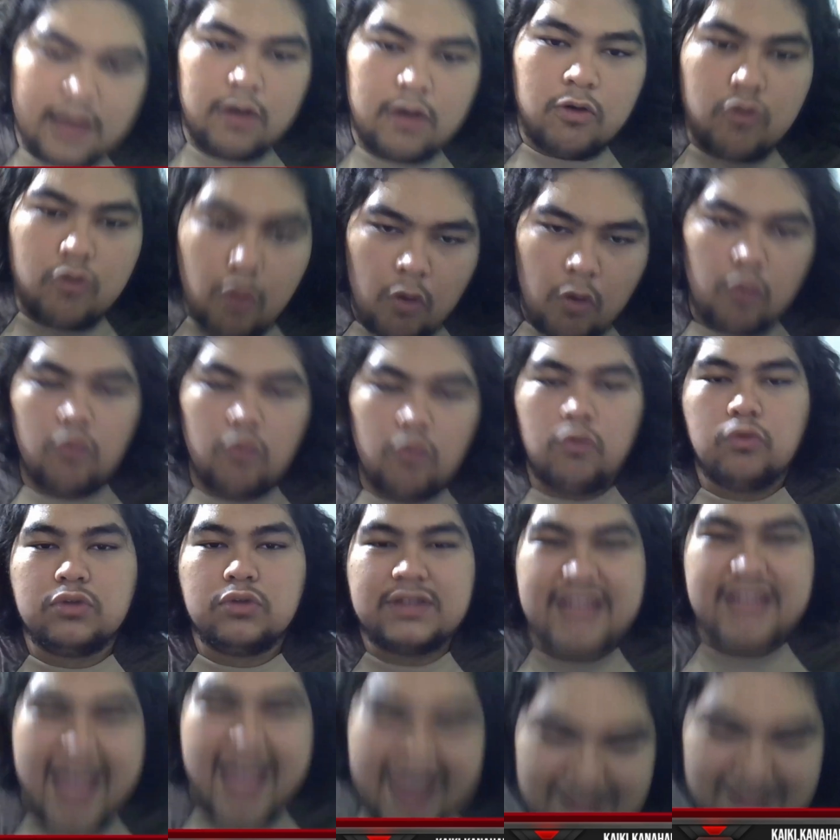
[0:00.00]
com o
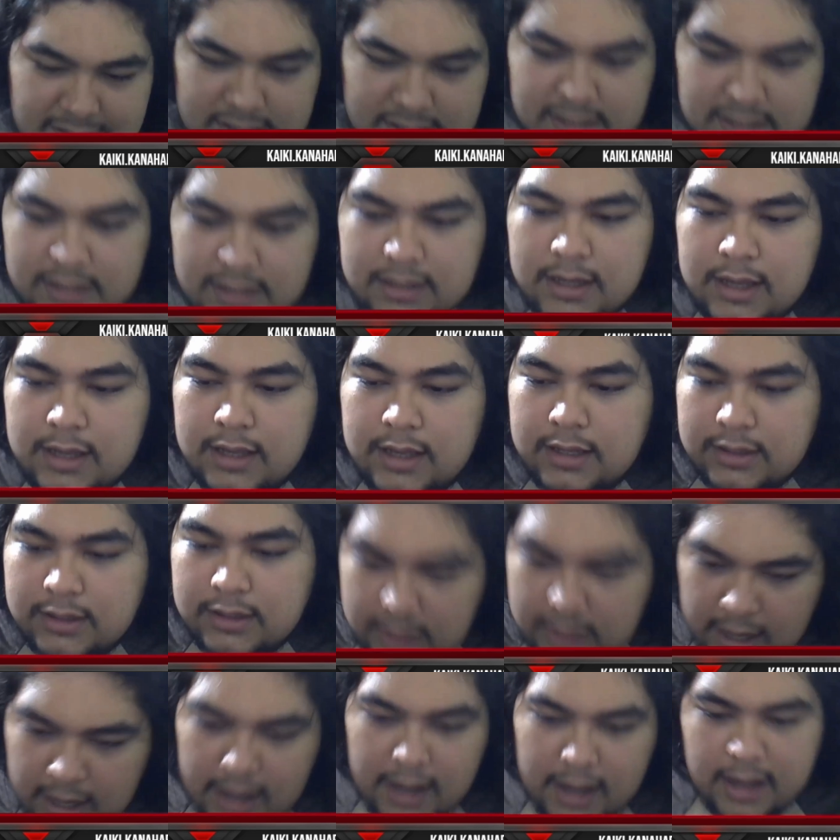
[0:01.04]
Destin
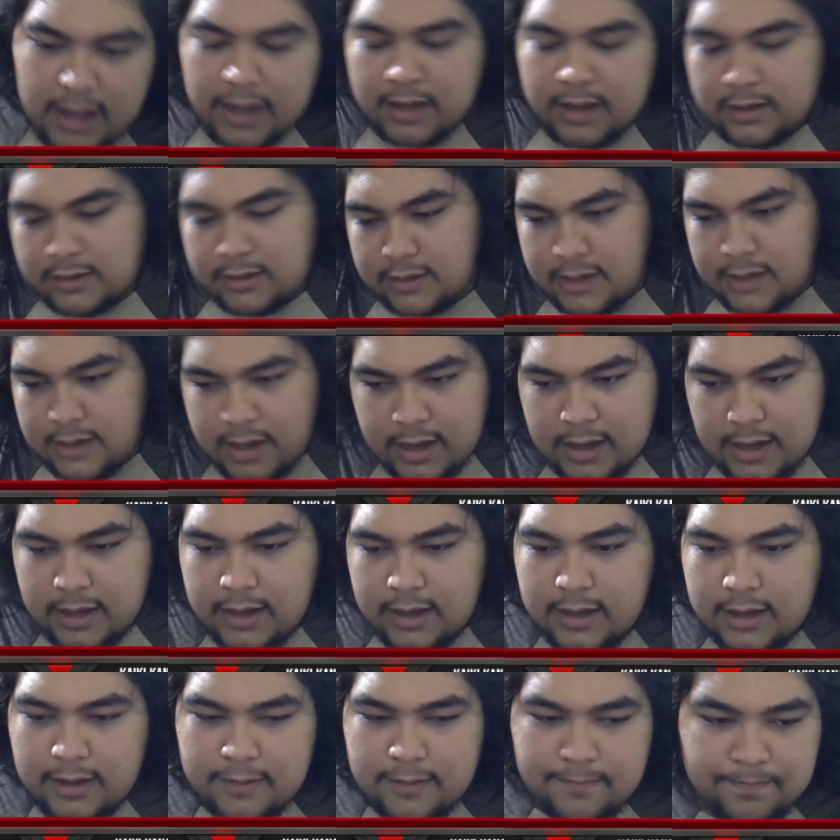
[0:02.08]
na,
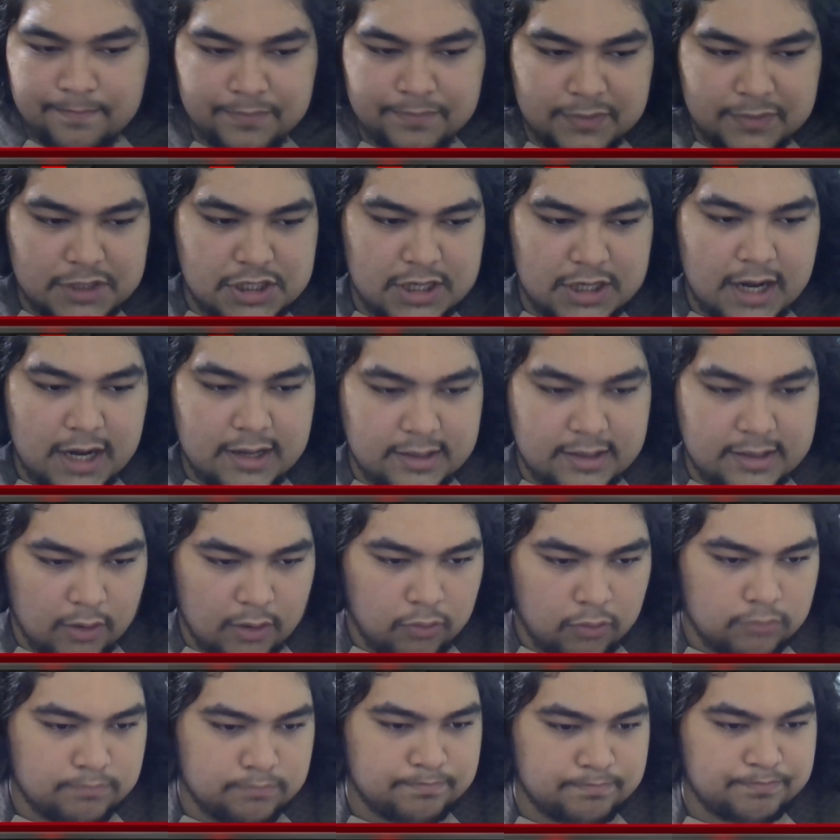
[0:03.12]
na direção,
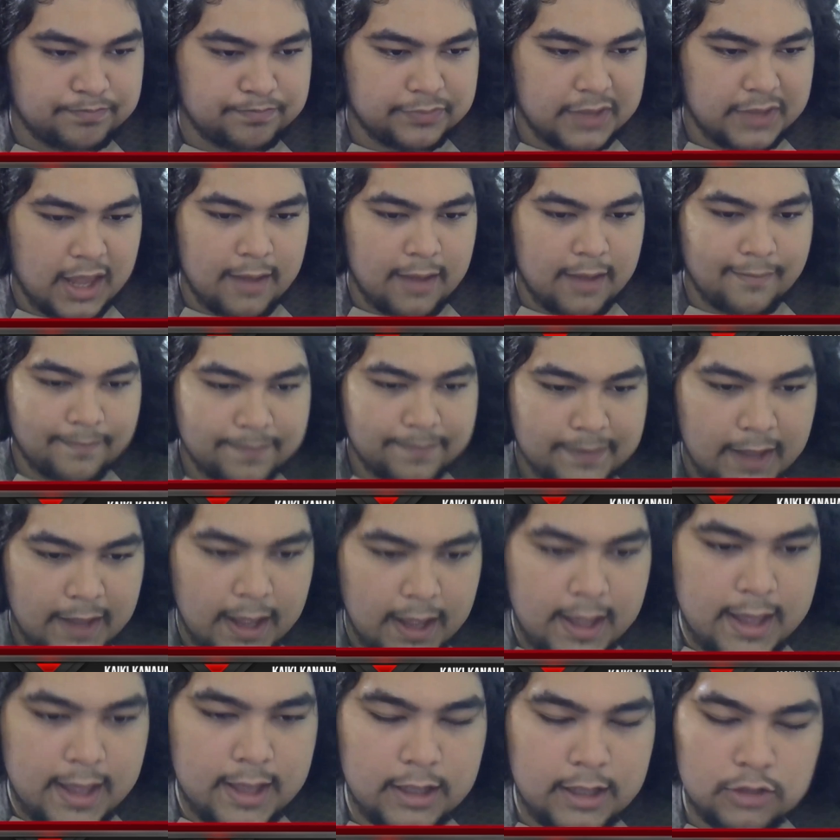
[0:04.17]
né?
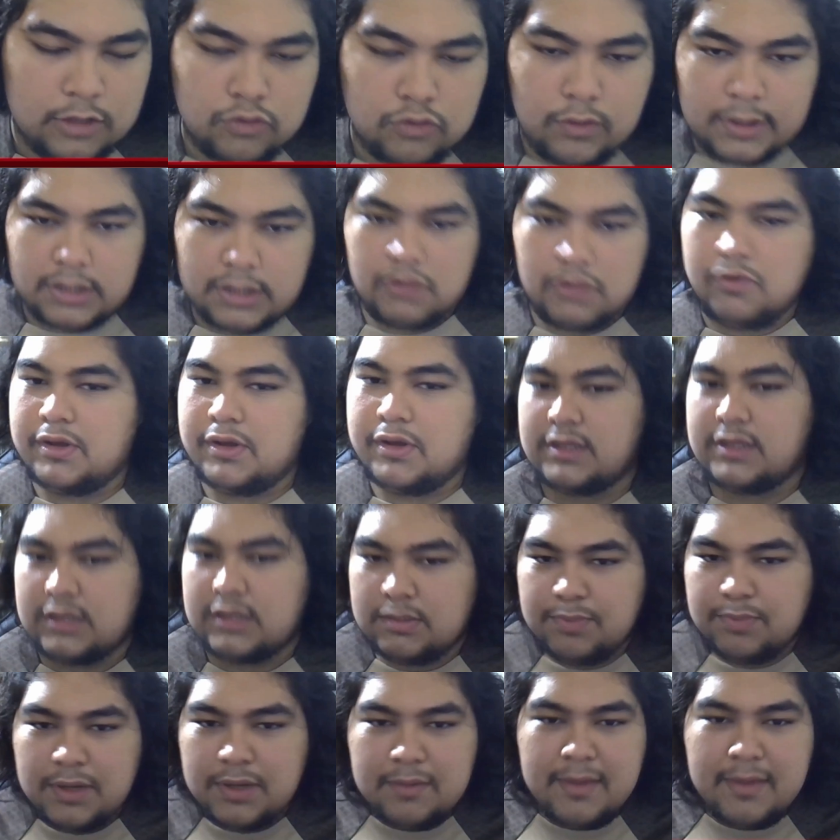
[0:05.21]
Duas coisas.
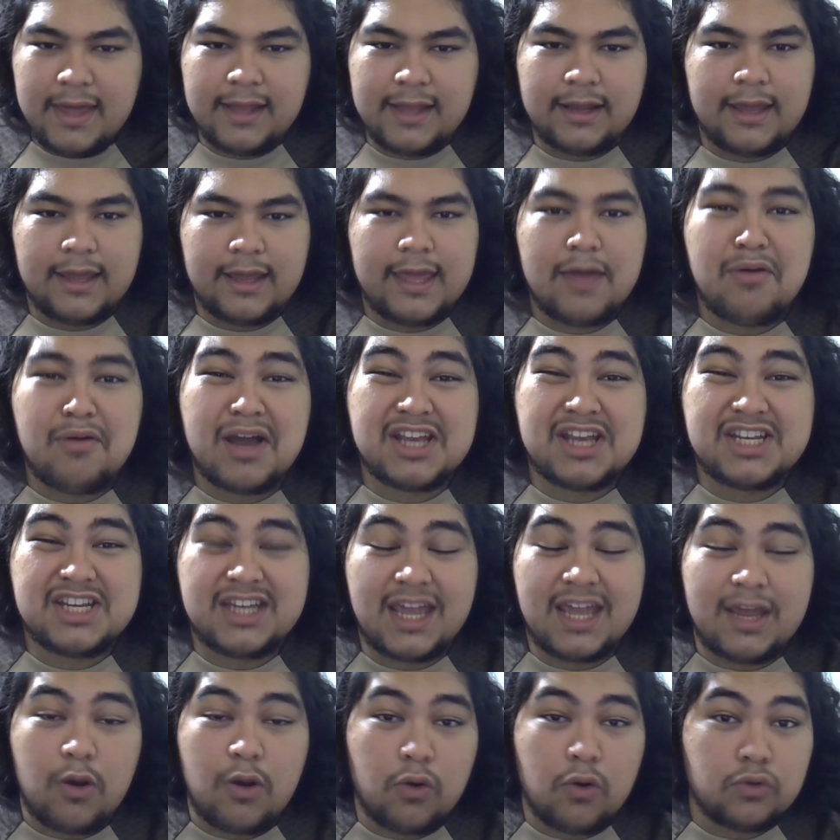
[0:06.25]
Primeira, eu
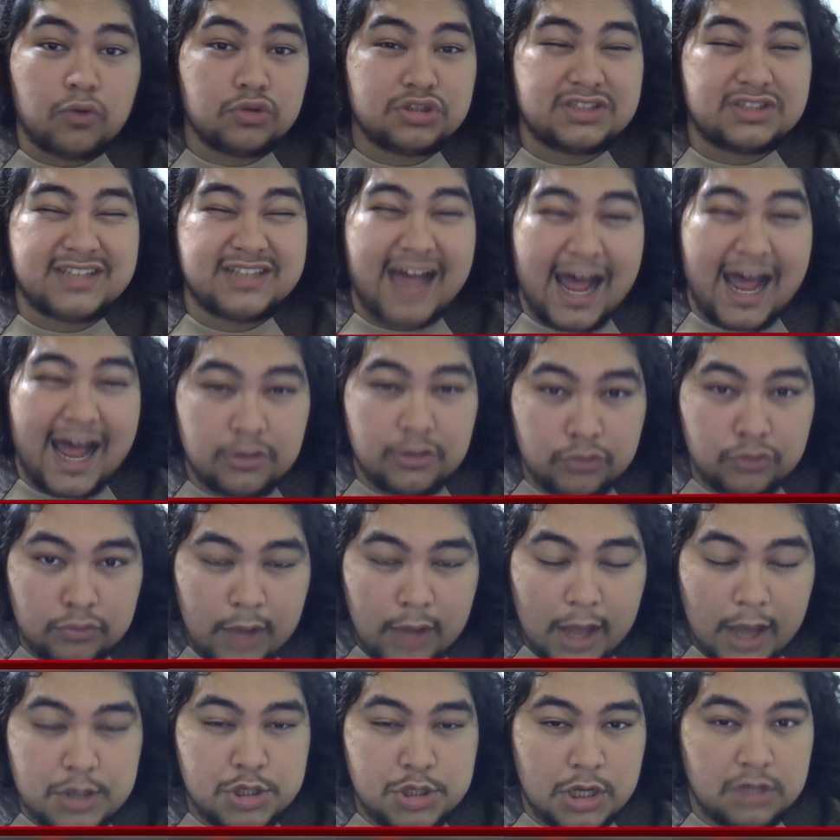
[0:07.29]
achei ousado,
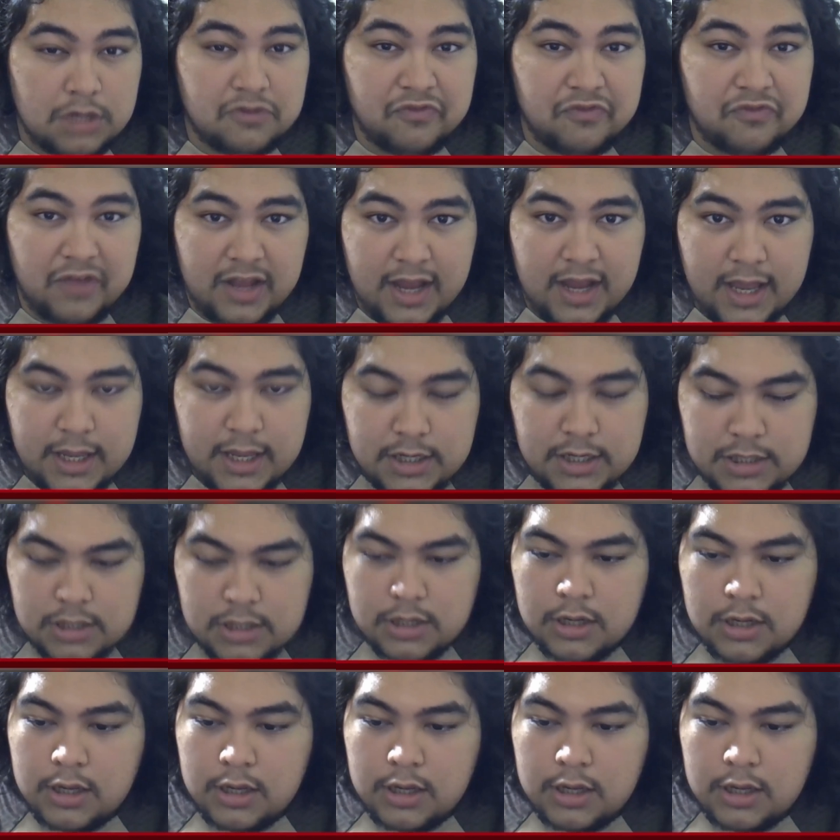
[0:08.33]
achei diferente,